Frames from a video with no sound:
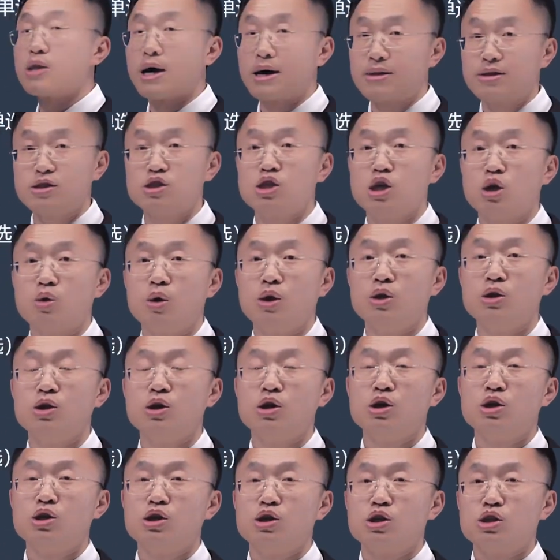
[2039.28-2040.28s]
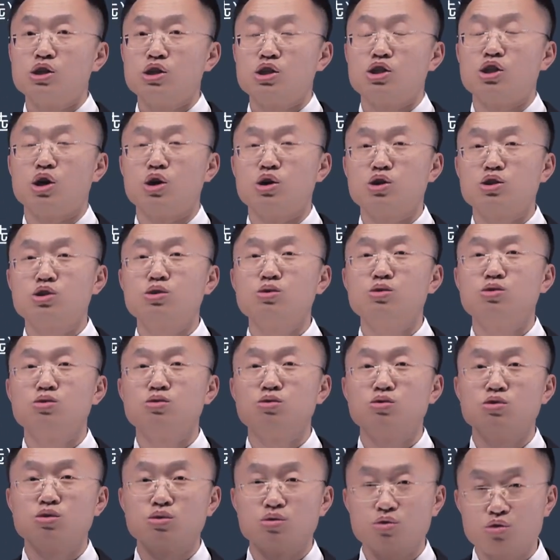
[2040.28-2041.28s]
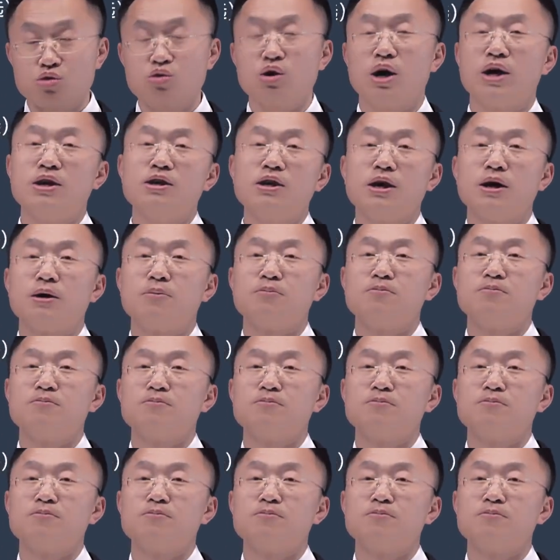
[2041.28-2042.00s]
它的结论：少数股东权益